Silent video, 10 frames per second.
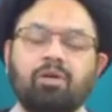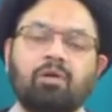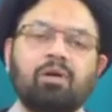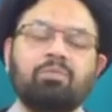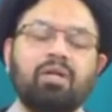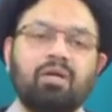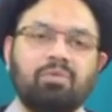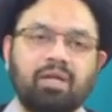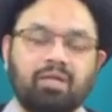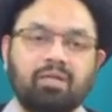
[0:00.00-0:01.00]
नॉर्मल है
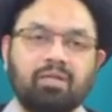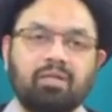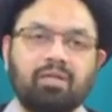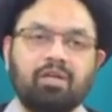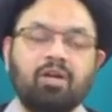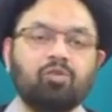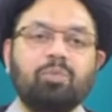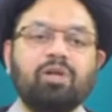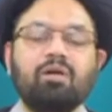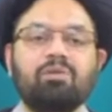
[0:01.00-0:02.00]
हमारे लिए तो
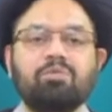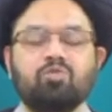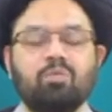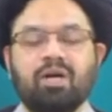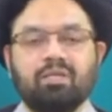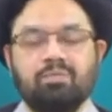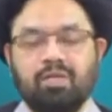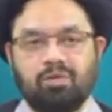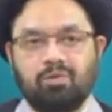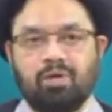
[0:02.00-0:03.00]
फिर कभी भी जुल्म ख़त्म
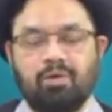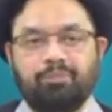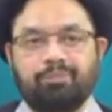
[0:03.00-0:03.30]
नहीं होगा